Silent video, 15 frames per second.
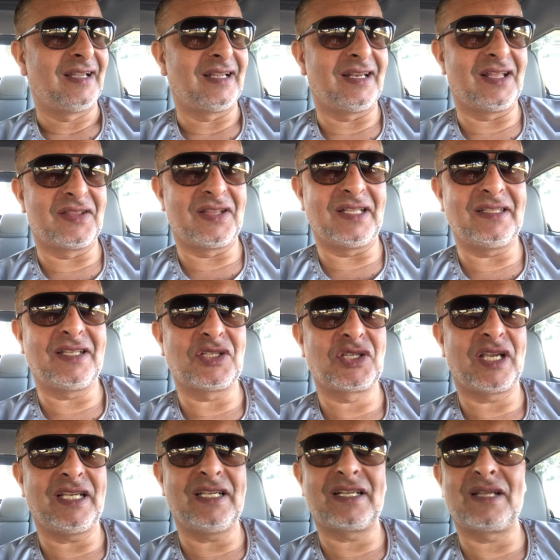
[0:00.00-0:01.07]
الأذان ده
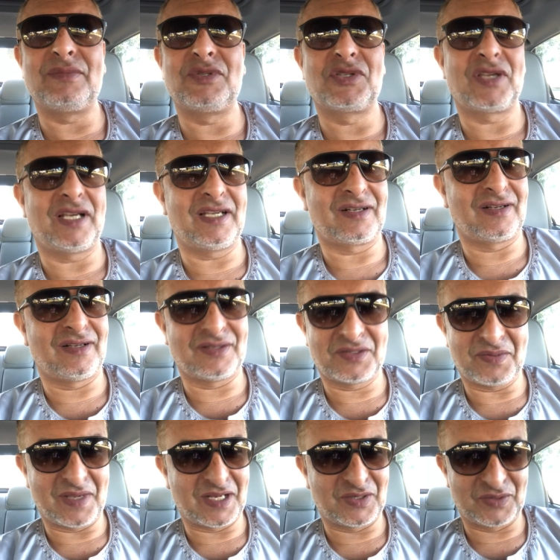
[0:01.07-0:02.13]
شعيرة من شعائر الله
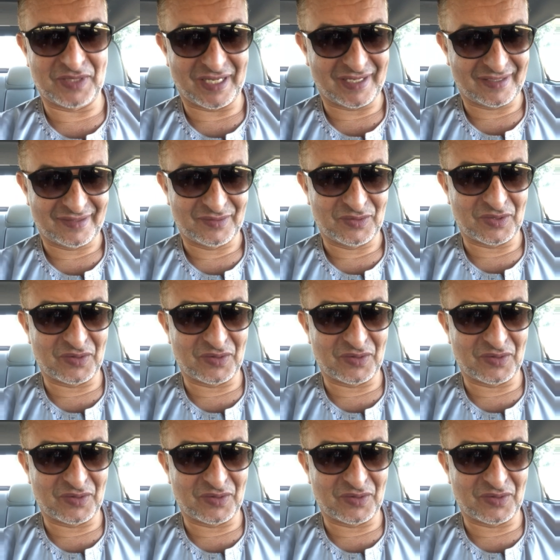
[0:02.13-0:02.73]
سبحانه وتعالى